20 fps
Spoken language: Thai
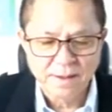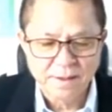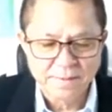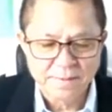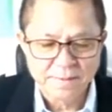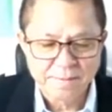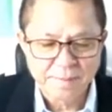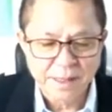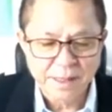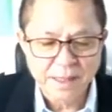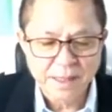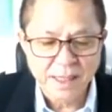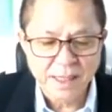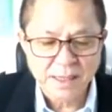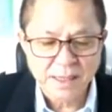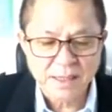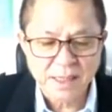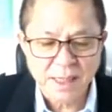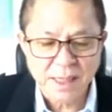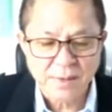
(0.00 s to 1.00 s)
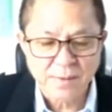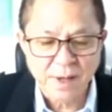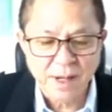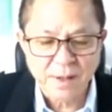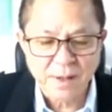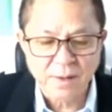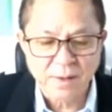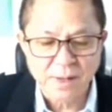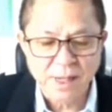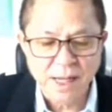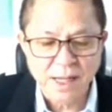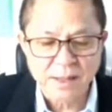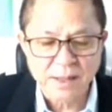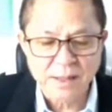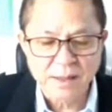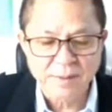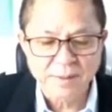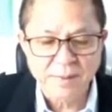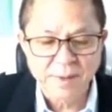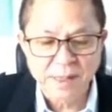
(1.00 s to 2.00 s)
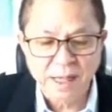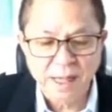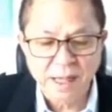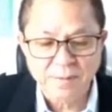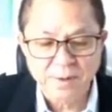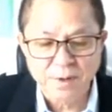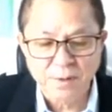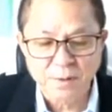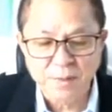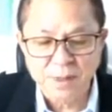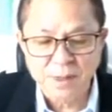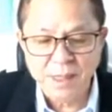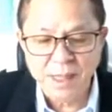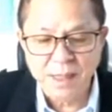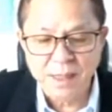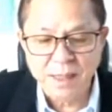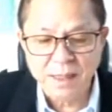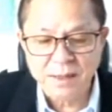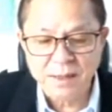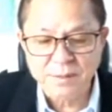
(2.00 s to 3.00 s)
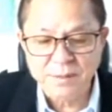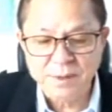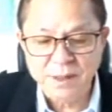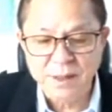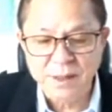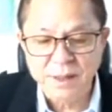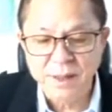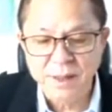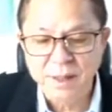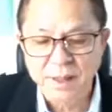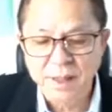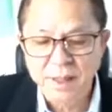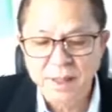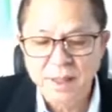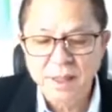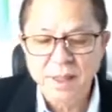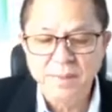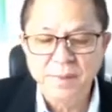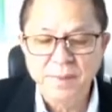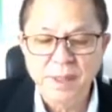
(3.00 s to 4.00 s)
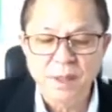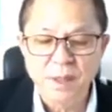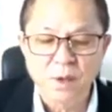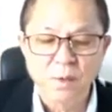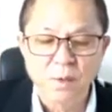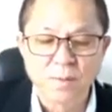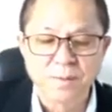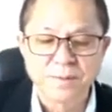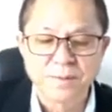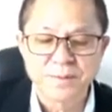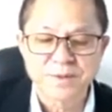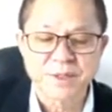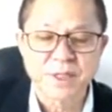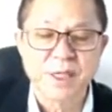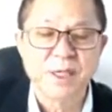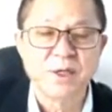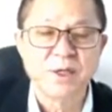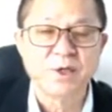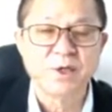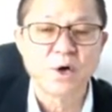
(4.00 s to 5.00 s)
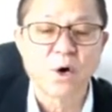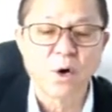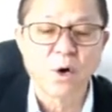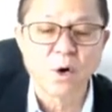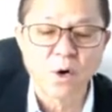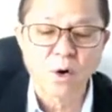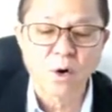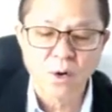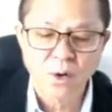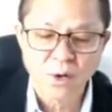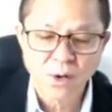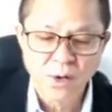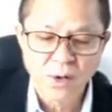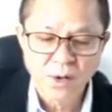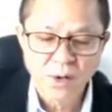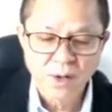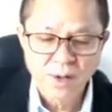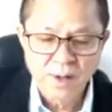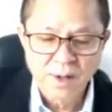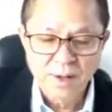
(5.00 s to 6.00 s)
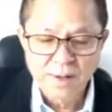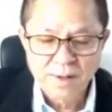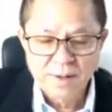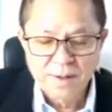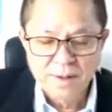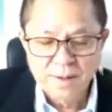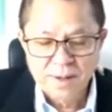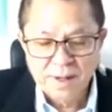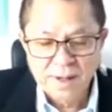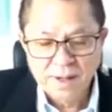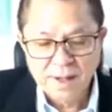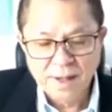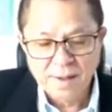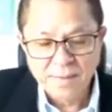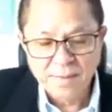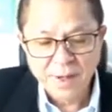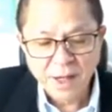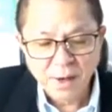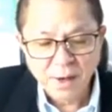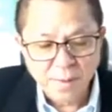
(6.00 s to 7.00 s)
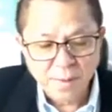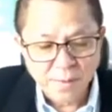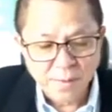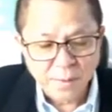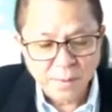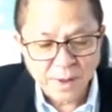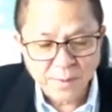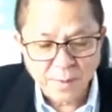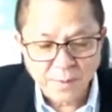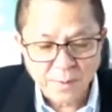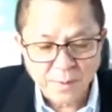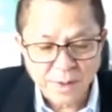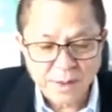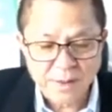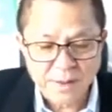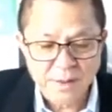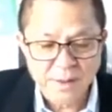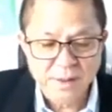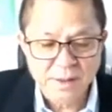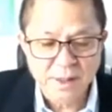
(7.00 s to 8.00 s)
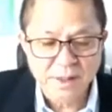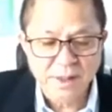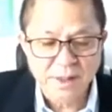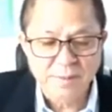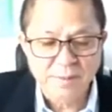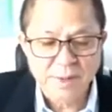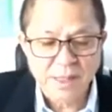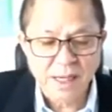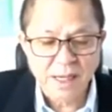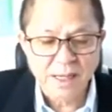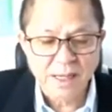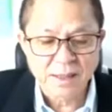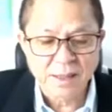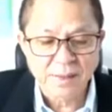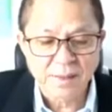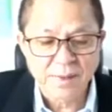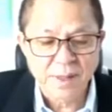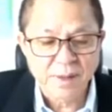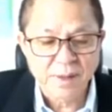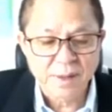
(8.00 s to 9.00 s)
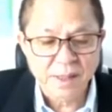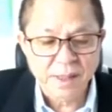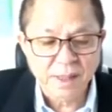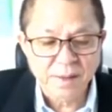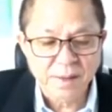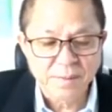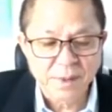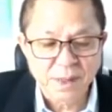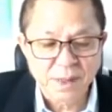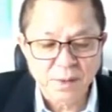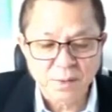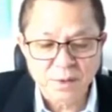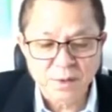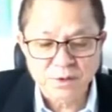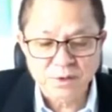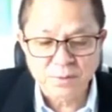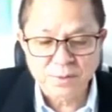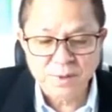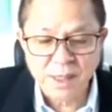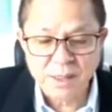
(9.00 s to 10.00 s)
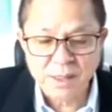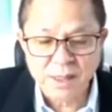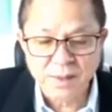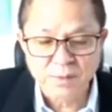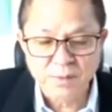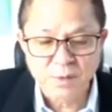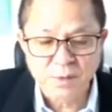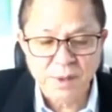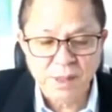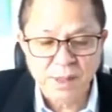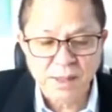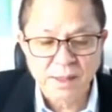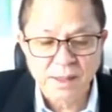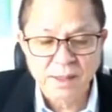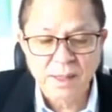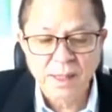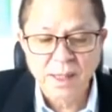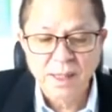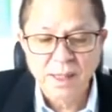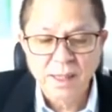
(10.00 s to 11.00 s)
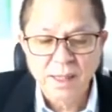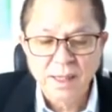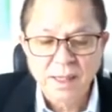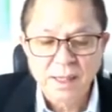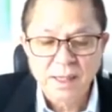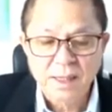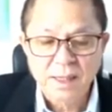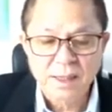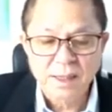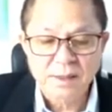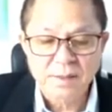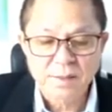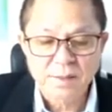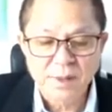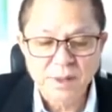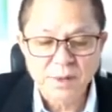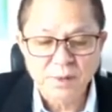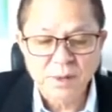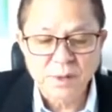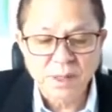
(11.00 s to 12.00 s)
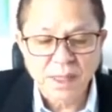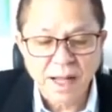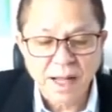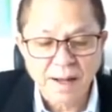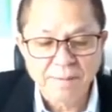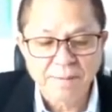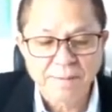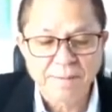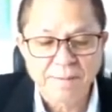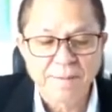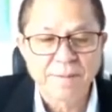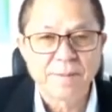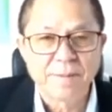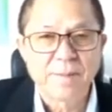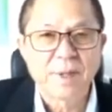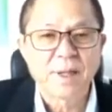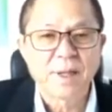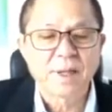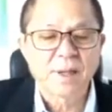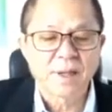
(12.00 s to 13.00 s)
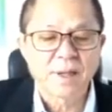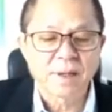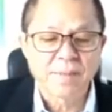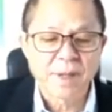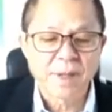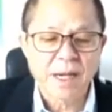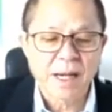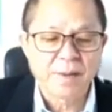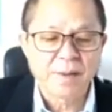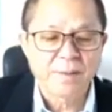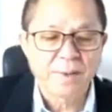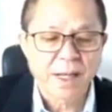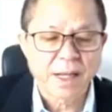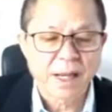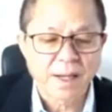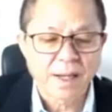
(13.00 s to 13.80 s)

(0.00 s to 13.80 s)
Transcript: ก็งานนี้มีผู้หลักผู้ใหญ่เช่นผู้ช่วยศาสตราจารย์ดร.อดิศร นวนนท์เป็นอธิการบดีมหาวิทยาลัยราชภัฏนครราชสีมามีผู้ว่านายกเทศมนตรีต่างๆเนี่ยเยอะแยะไปหมดร่วมกัน